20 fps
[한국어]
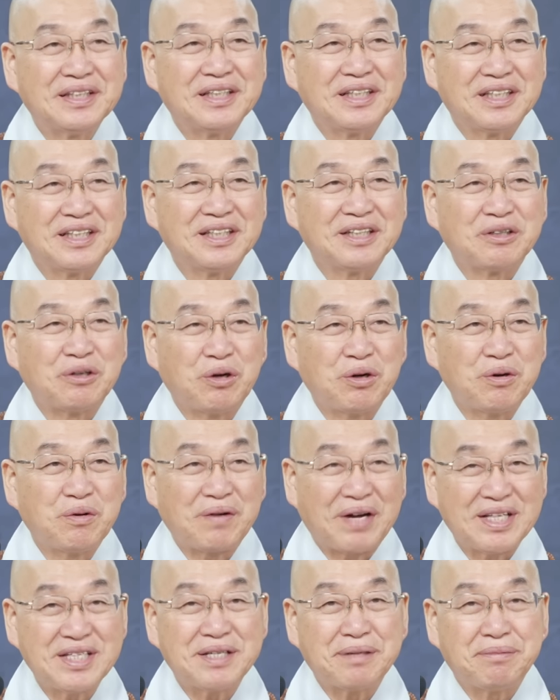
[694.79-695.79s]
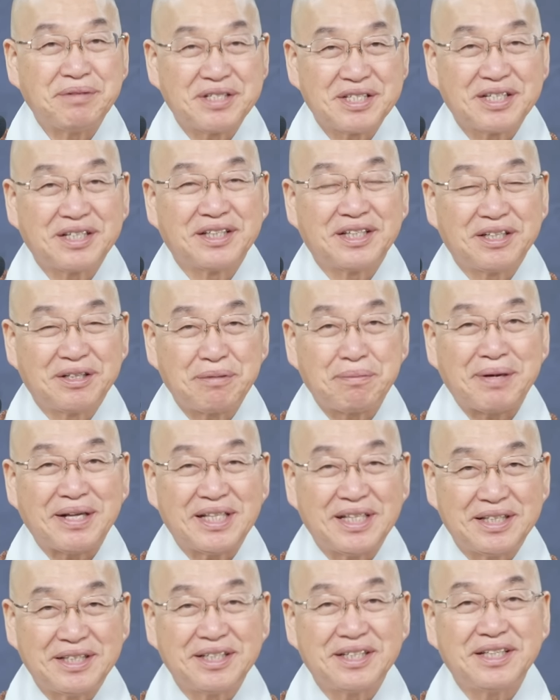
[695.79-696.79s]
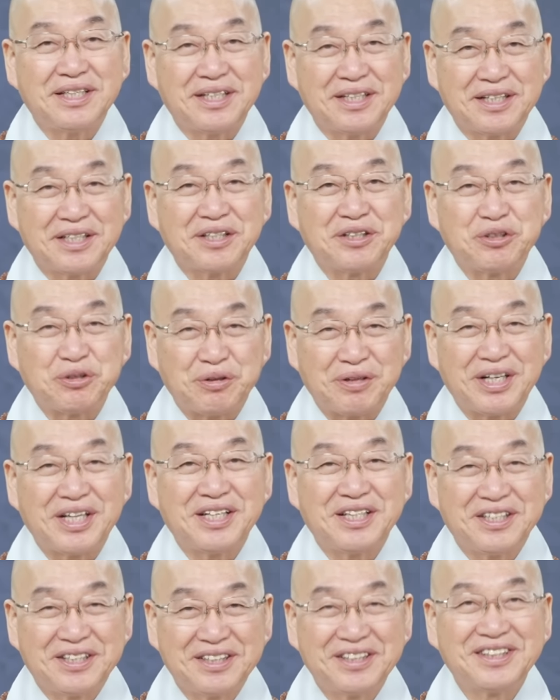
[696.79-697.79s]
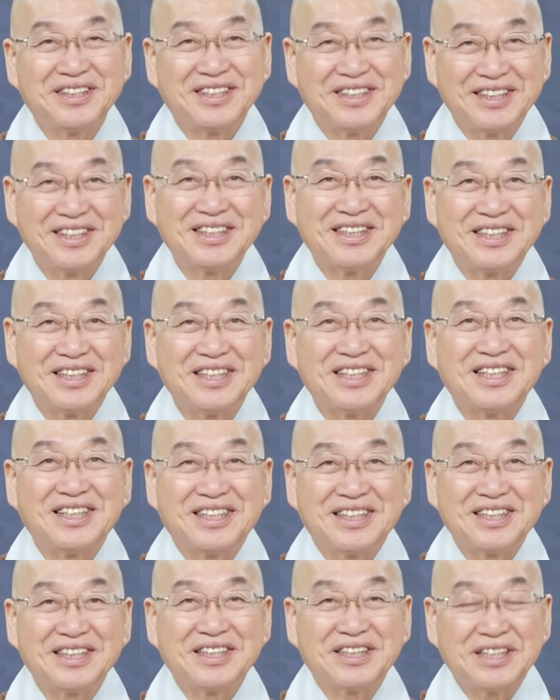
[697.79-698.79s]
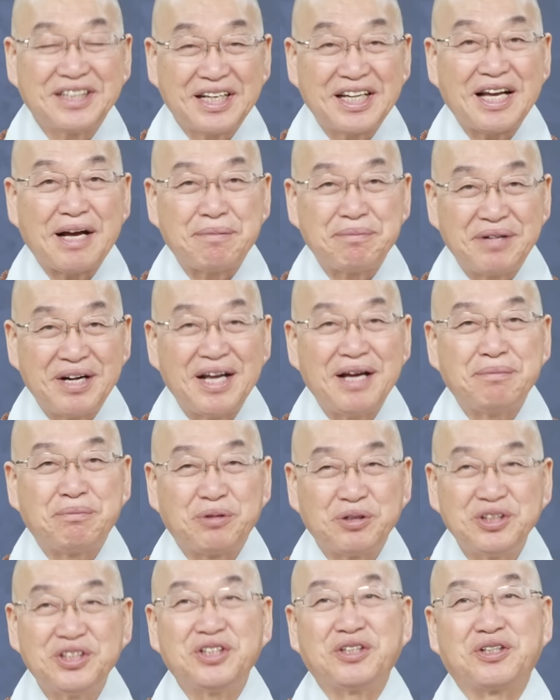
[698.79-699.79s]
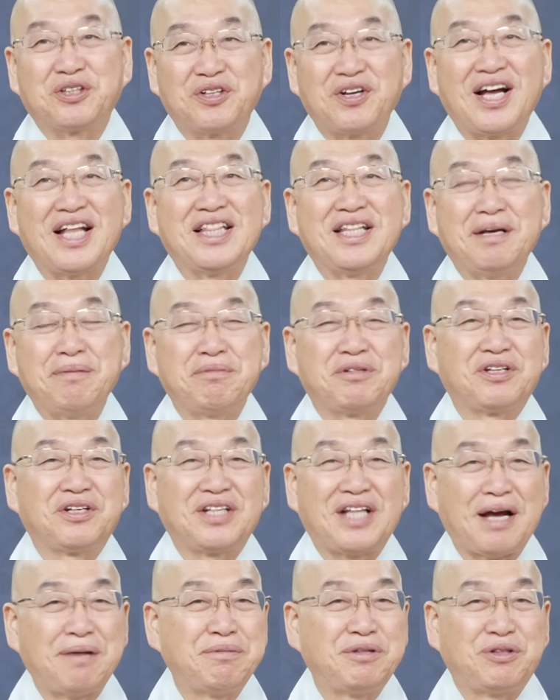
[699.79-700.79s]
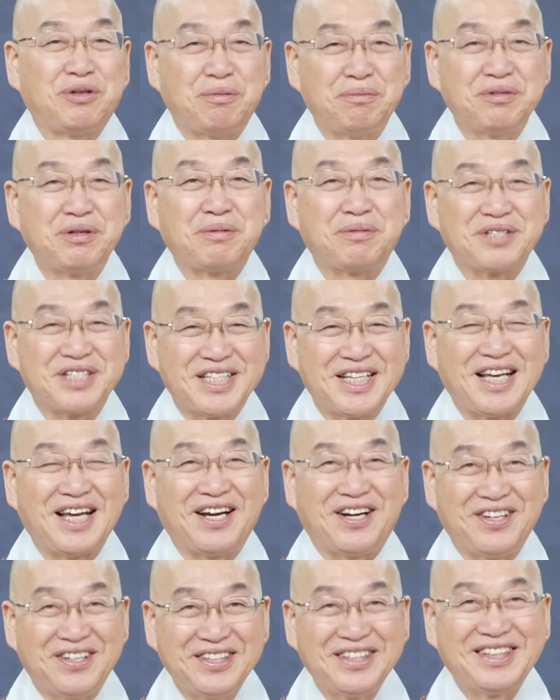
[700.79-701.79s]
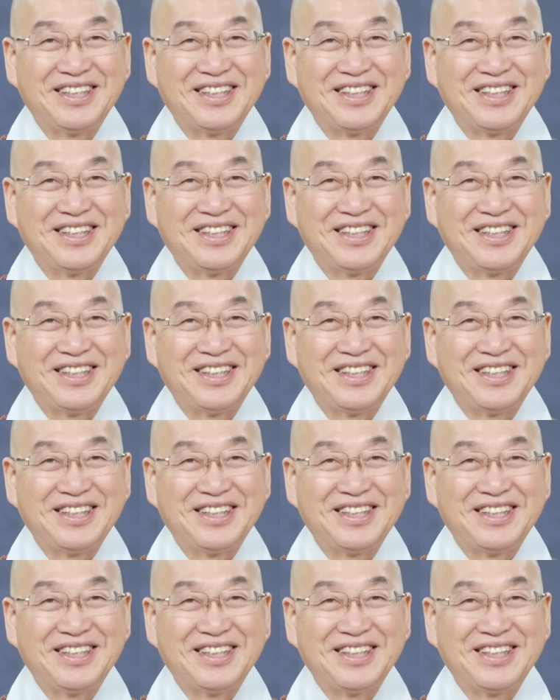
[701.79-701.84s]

어, 그런 관점에서 그래도 받아들이니까 좋아요. 어, 그렇게 네. 한번 해보시고 또 안 되면 또 다음에 또 물어보세요.